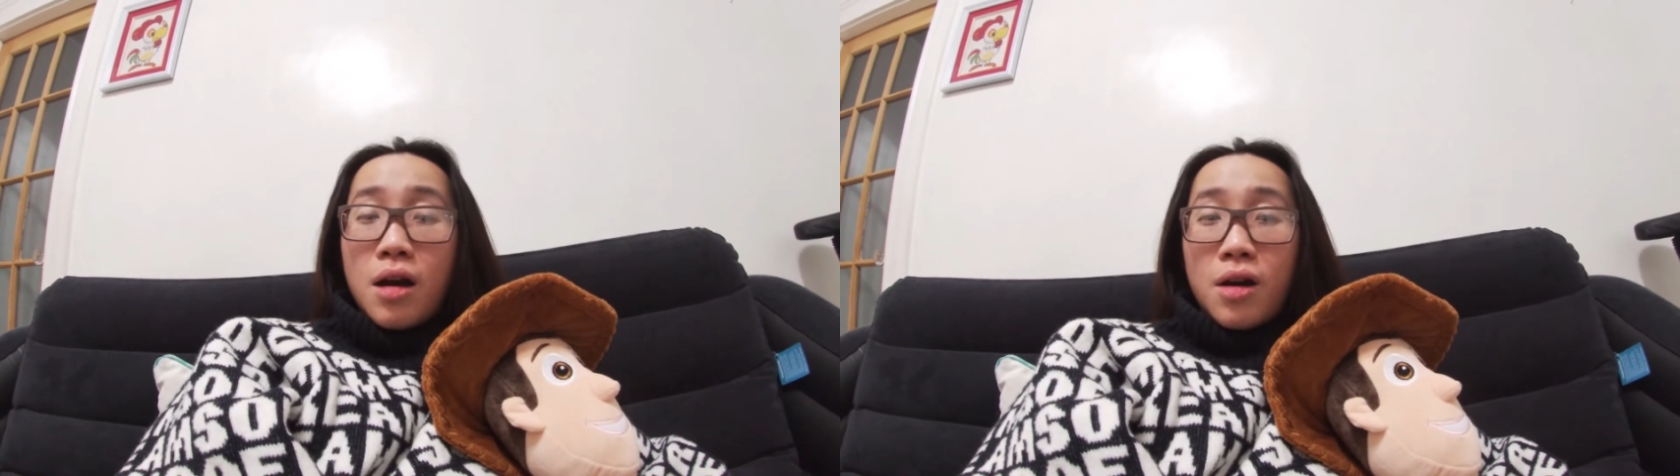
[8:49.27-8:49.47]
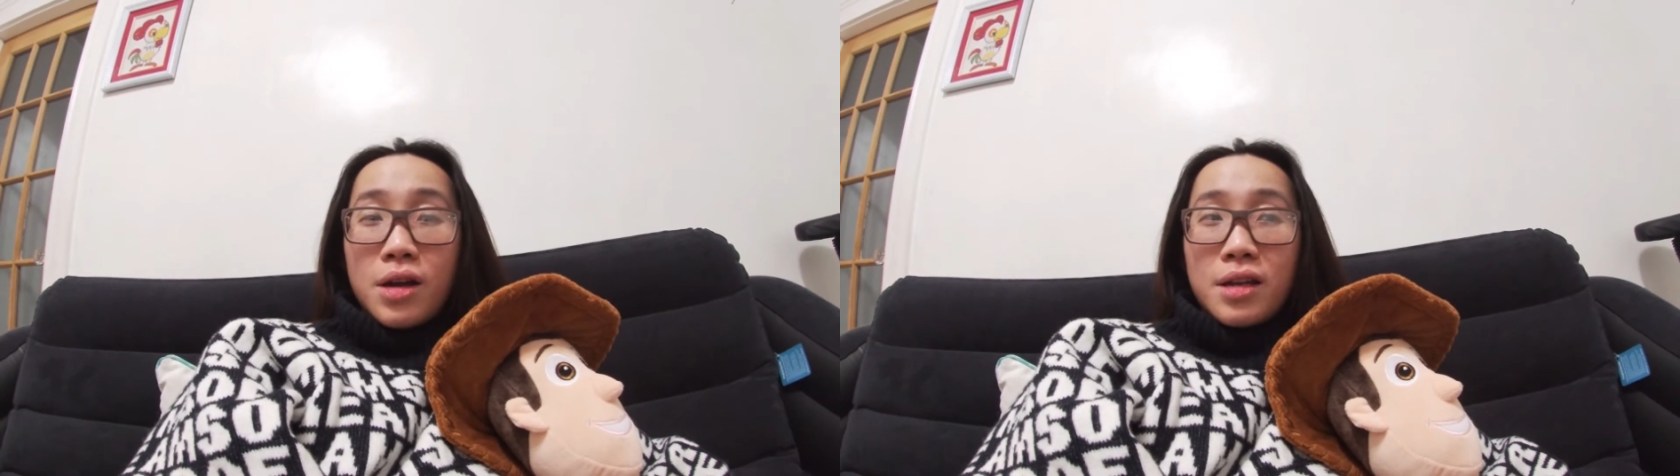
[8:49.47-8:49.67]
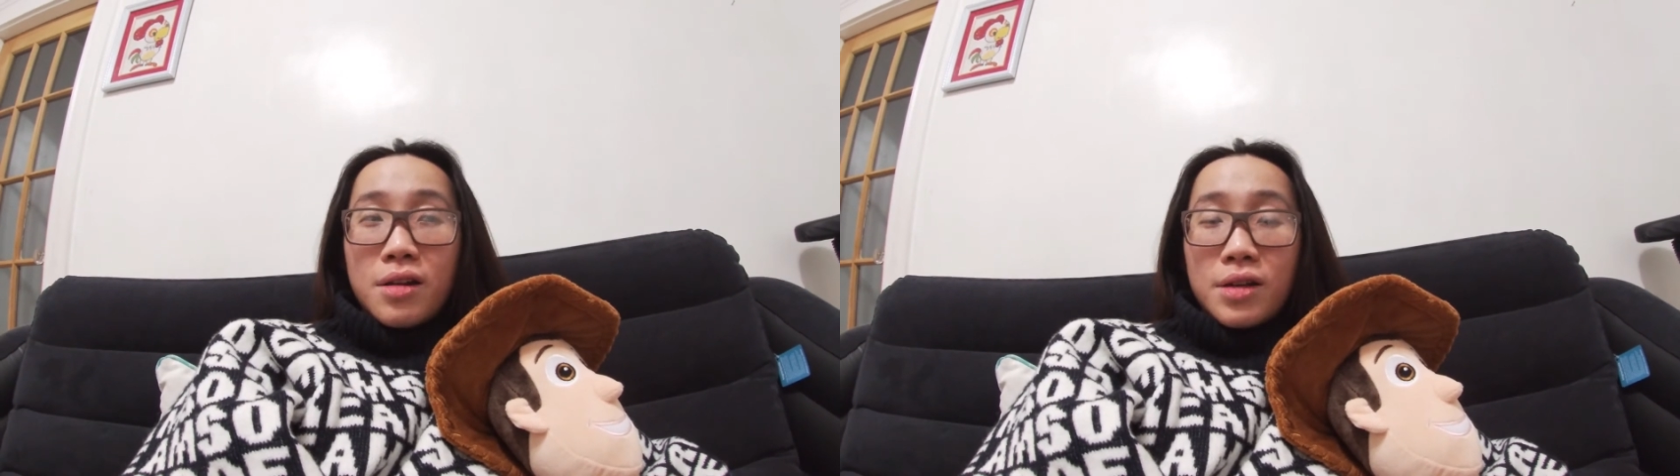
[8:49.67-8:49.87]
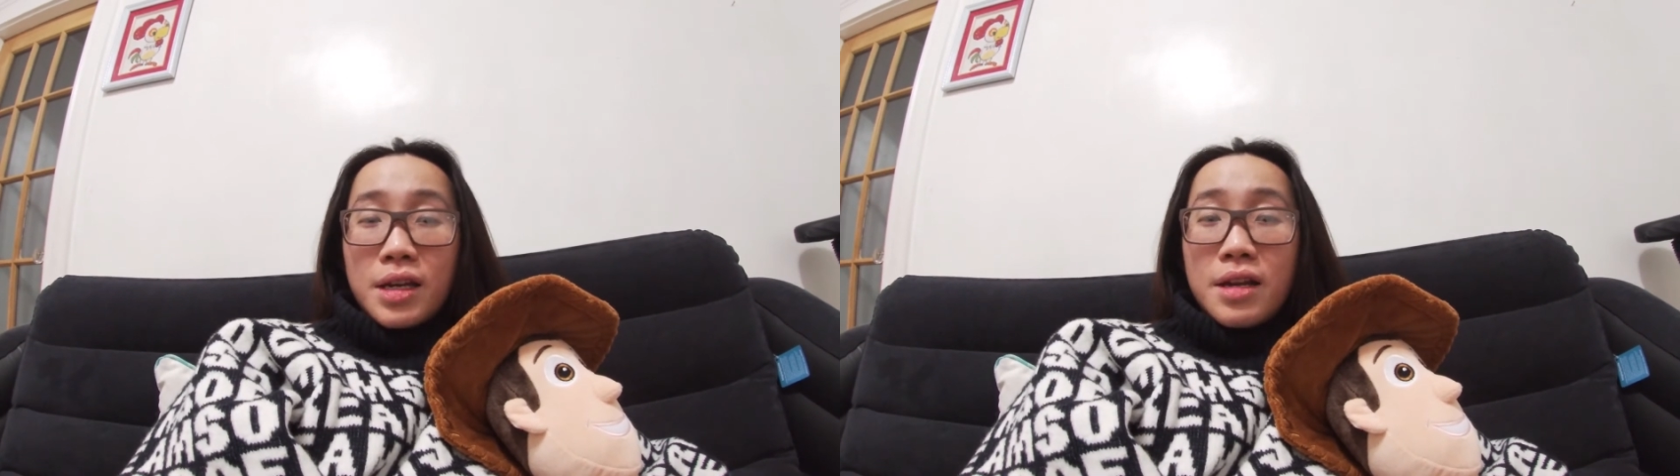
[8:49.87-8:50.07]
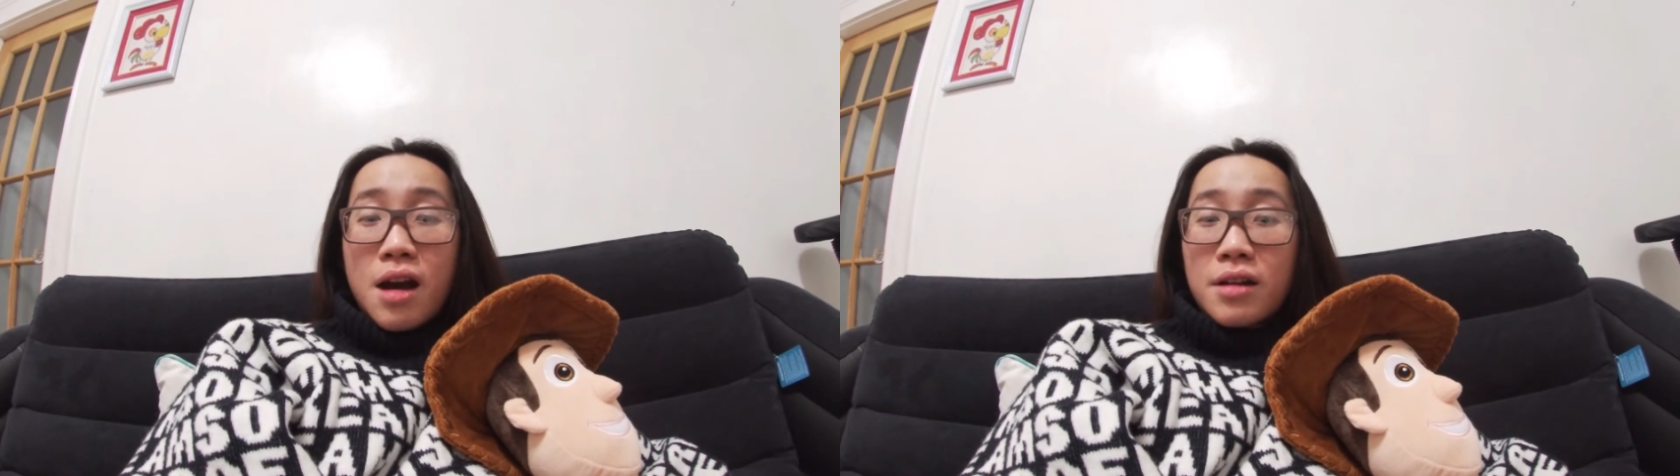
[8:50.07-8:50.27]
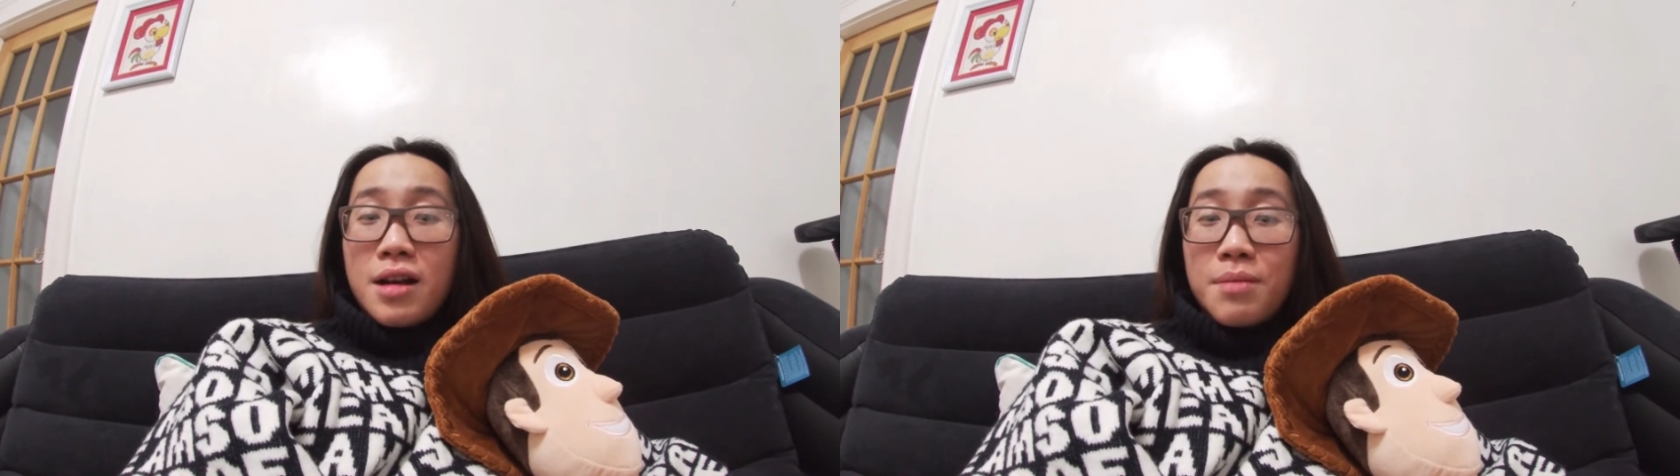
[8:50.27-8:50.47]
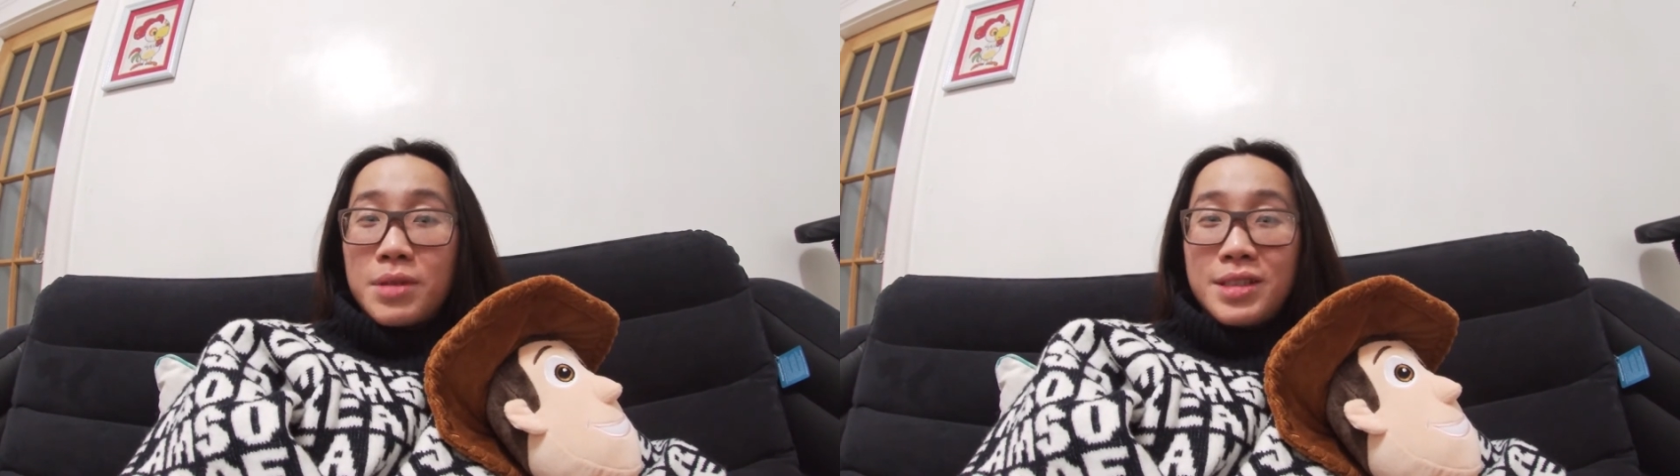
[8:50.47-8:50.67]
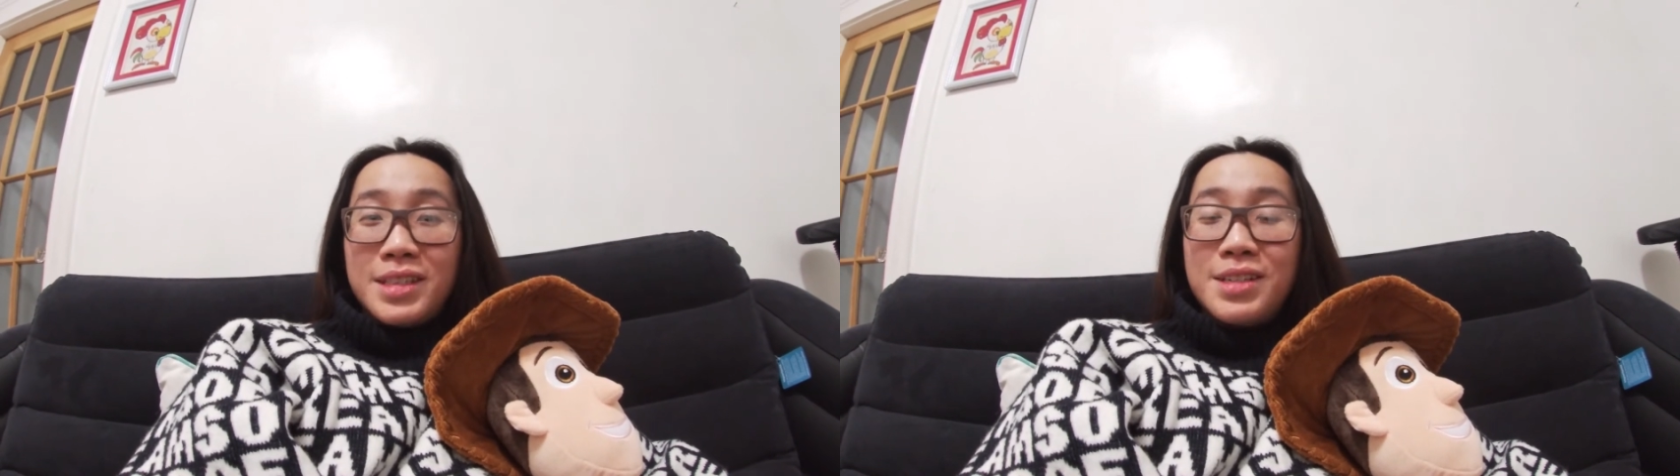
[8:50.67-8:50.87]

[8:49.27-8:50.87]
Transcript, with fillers: hồi hồi cái đợt đó là mình